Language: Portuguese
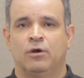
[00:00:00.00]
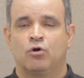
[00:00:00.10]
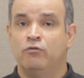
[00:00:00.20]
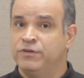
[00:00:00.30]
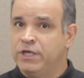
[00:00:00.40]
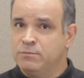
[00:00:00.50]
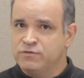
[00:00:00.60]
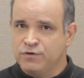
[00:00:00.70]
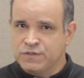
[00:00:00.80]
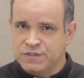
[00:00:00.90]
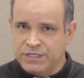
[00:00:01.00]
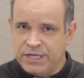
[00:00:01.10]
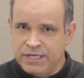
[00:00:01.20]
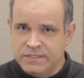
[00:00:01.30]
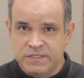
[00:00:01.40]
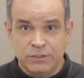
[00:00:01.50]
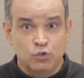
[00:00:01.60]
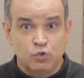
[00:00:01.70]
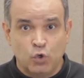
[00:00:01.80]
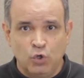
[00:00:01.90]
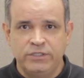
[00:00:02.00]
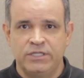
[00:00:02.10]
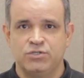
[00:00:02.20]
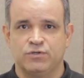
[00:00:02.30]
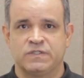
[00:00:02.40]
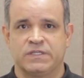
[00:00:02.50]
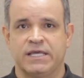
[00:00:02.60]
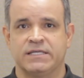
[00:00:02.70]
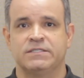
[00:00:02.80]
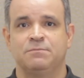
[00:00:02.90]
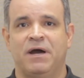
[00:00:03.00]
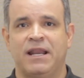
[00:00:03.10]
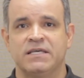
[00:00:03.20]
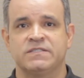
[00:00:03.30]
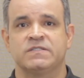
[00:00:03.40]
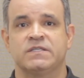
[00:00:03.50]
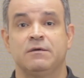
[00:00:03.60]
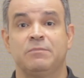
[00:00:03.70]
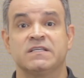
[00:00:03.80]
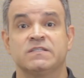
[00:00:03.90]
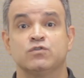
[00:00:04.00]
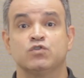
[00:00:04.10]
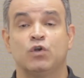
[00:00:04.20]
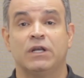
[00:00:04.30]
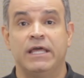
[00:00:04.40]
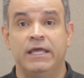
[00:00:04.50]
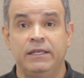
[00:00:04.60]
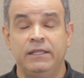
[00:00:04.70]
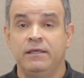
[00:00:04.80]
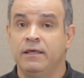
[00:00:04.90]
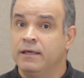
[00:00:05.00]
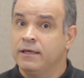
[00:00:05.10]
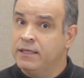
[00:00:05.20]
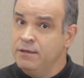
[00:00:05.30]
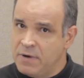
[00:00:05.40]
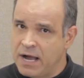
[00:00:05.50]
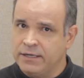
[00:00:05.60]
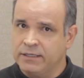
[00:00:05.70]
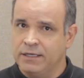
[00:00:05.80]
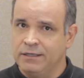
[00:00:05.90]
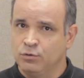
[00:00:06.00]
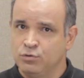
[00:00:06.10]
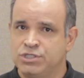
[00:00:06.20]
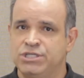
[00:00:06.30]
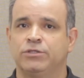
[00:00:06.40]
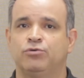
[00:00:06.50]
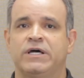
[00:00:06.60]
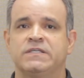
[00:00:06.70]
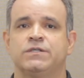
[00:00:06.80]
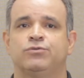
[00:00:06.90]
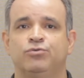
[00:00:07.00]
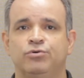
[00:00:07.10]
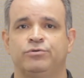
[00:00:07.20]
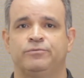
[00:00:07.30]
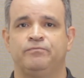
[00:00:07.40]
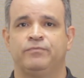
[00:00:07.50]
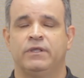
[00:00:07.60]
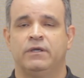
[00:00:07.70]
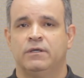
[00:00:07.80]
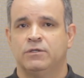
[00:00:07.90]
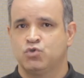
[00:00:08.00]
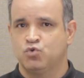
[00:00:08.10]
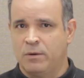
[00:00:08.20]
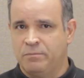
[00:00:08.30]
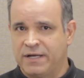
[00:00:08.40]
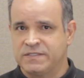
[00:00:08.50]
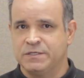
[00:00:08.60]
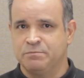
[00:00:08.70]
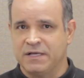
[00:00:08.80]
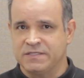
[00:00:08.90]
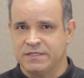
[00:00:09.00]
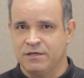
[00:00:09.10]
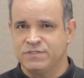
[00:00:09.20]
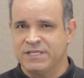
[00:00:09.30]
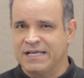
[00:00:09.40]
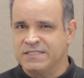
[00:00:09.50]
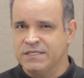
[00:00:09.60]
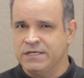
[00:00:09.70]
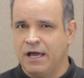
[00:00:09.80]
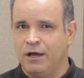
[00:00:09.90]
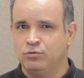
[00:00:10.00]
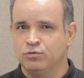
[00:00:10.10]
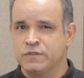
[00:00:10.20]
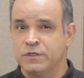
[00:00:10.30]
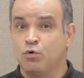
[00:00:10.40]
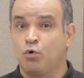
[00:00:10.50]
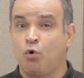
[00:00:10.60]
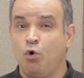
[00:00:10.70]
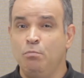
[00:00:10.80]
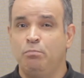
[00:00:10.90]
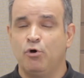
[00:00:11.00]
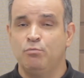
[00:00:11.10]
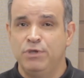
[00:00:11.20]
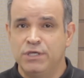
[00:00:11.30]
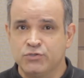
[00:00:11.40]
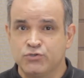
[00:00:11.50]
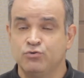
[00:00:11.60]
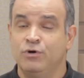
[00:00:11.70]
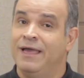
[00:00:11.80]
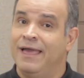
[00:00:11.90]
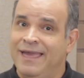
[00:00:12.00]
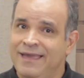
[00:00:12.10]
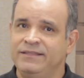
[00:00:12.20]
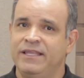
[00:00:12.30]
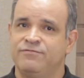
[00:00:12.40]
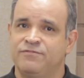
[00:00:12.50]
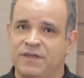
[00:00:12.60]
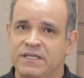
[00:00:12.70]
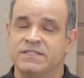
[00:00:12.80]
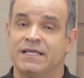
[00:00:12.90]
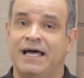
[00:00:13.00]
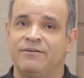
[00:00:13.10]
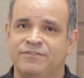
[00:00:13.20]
Convidamos vocês e toda a Diocese para esta celebração solene que marca o dia do nascituro. Sua participação será sinal do seu compromisso em defesa da